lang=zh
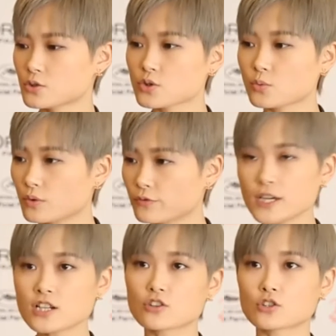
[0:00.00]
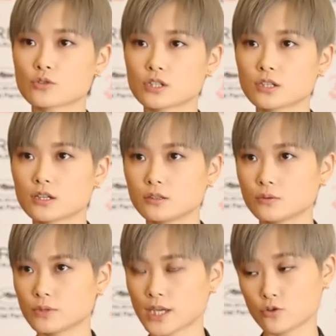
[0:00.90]
就是我非常熟悉的，因
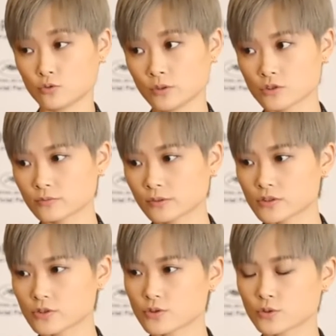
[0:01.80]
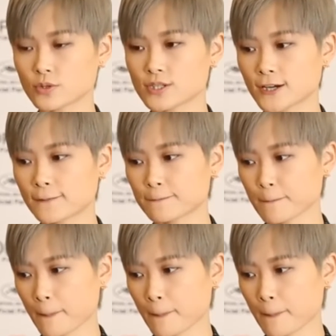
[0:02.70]
为我演《如梦之梦》的时候就会这样，